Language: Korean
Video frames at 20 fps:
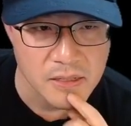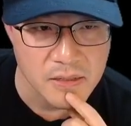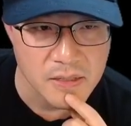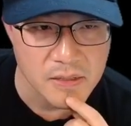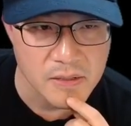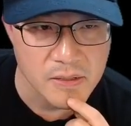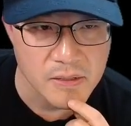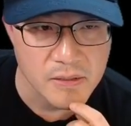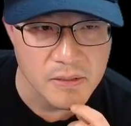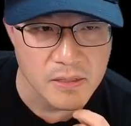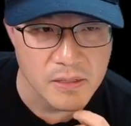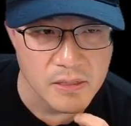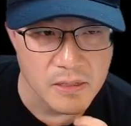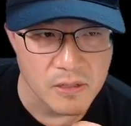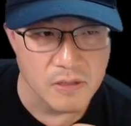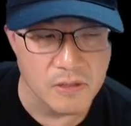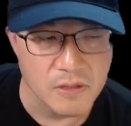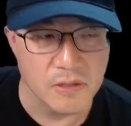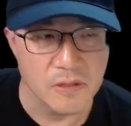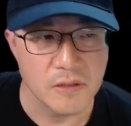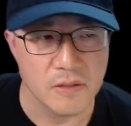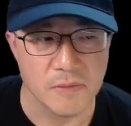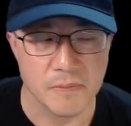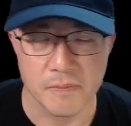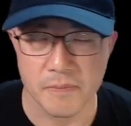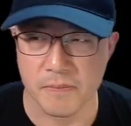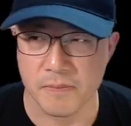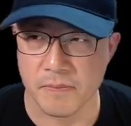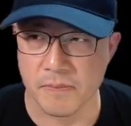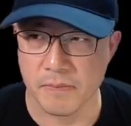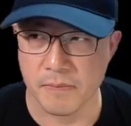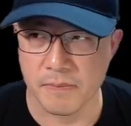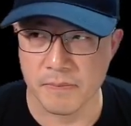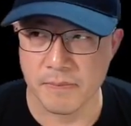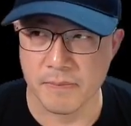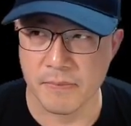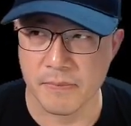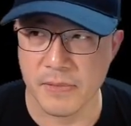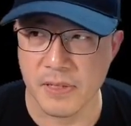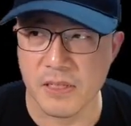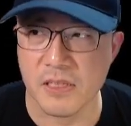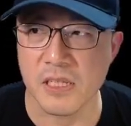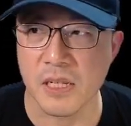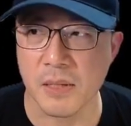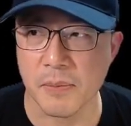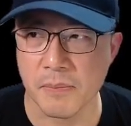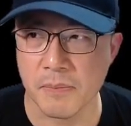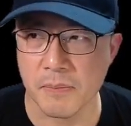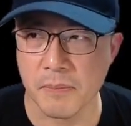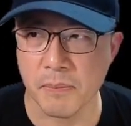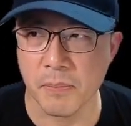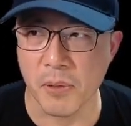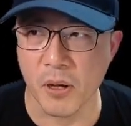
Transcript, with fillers: 맞아요. 막 다른 버전이면 안 돌아가고 그렇죠.